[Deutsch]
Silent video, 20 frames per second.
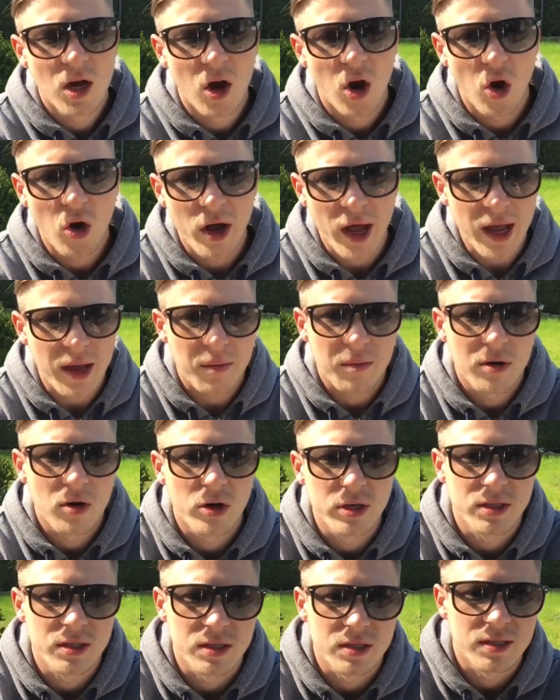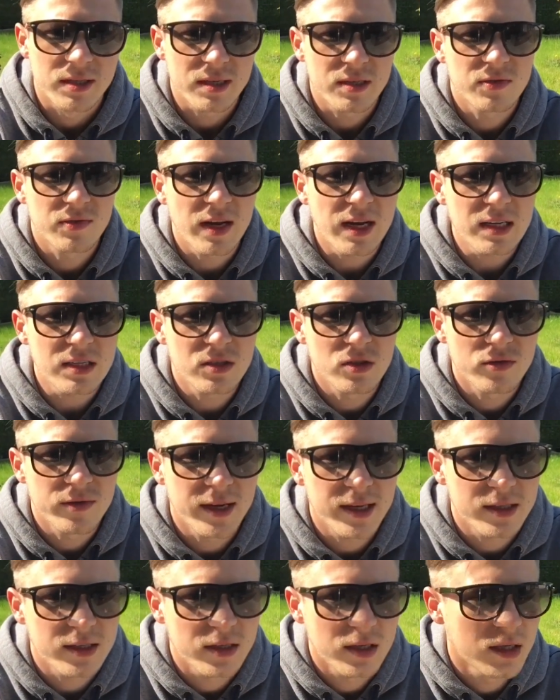Okay, Leute, das war's
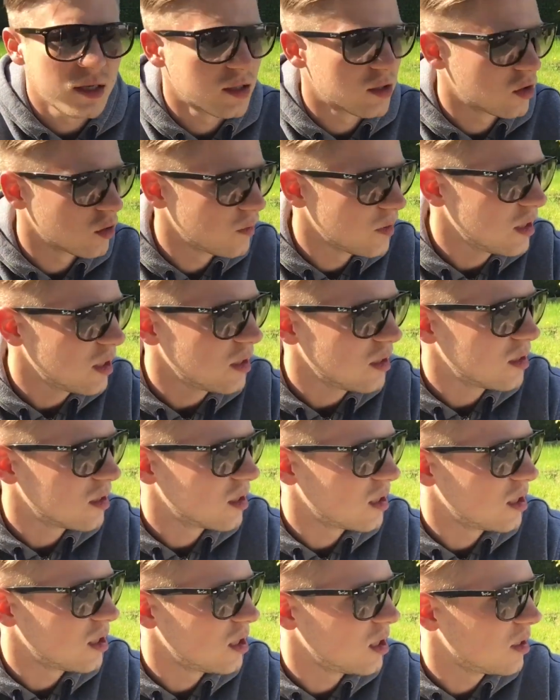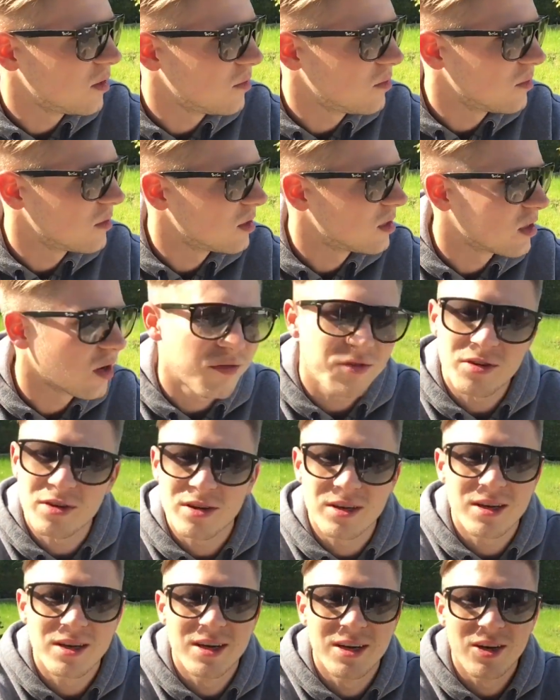soweit äh, zu mir. Ähm, ich
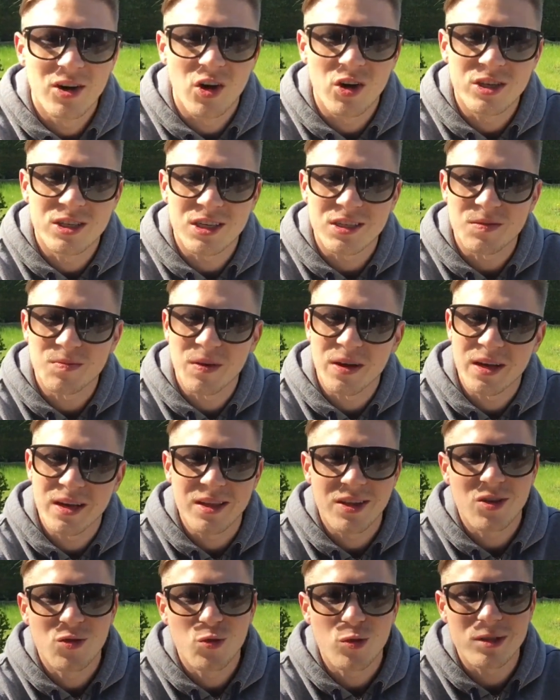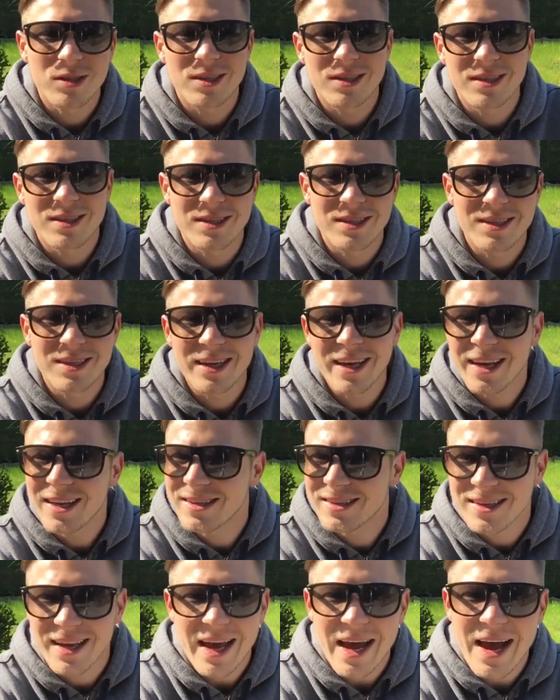hoffe, euch hat mein kurzes,
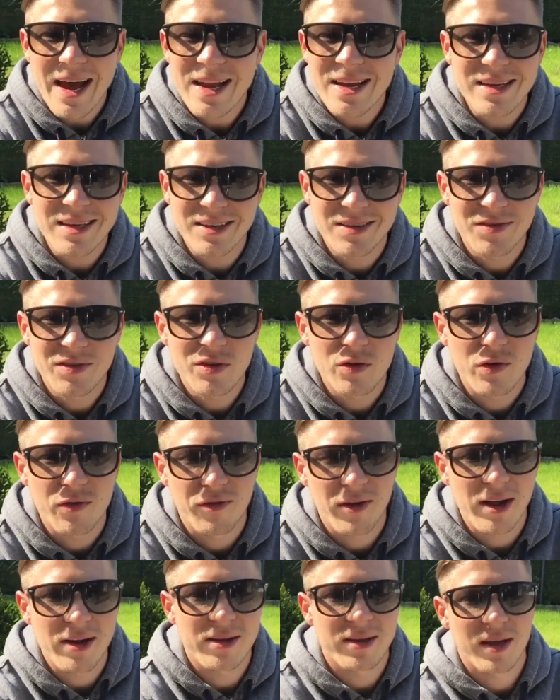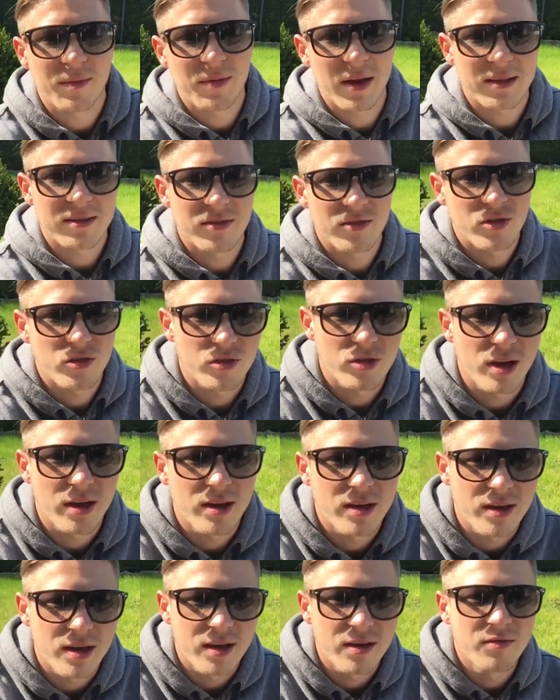sehr ehrliches Video gefallen. Ich habe letztens schon
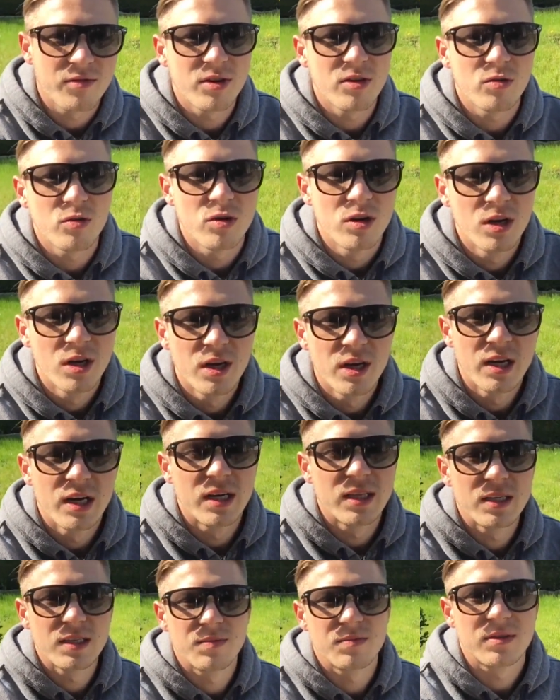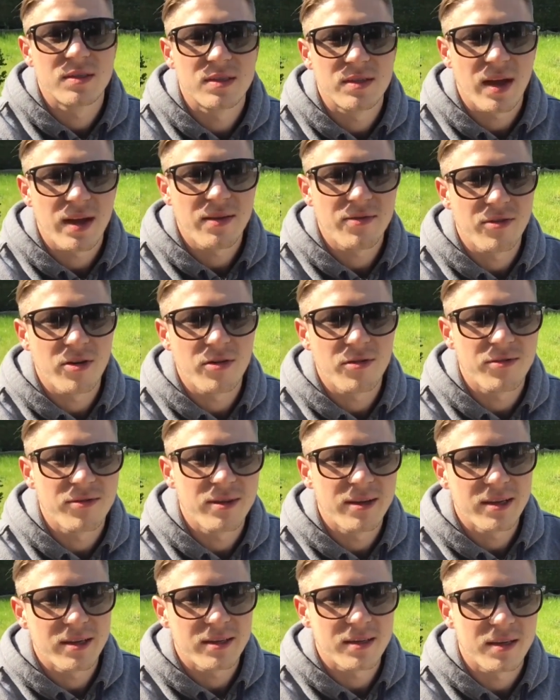ein, ein Video in diesem Style
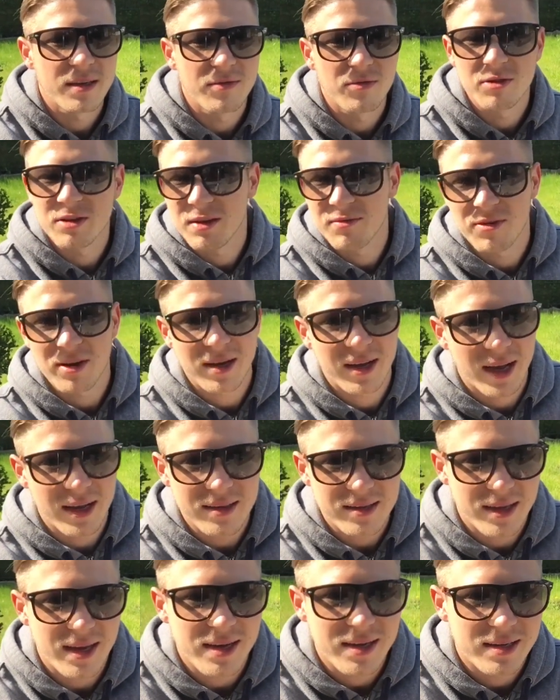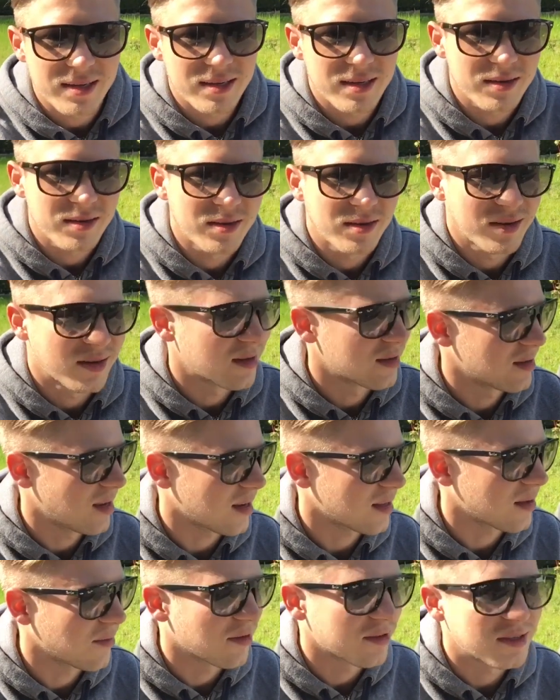veröffentlicht, wo ich einfach ganz ehrlich äh,
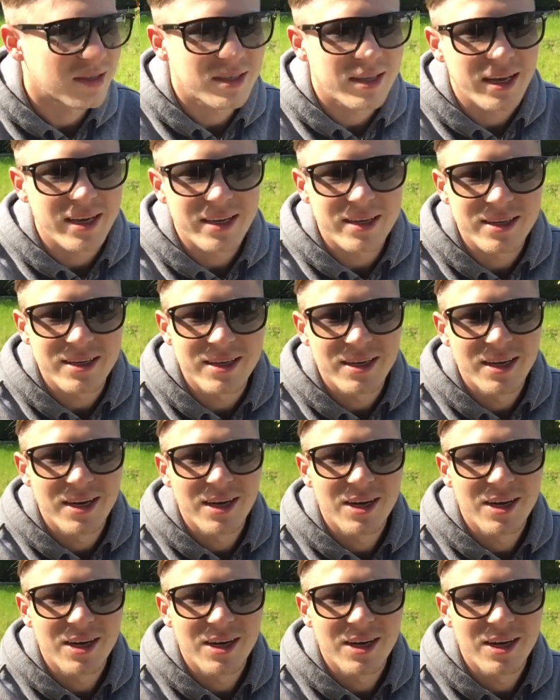gesagt habe, was ich denke.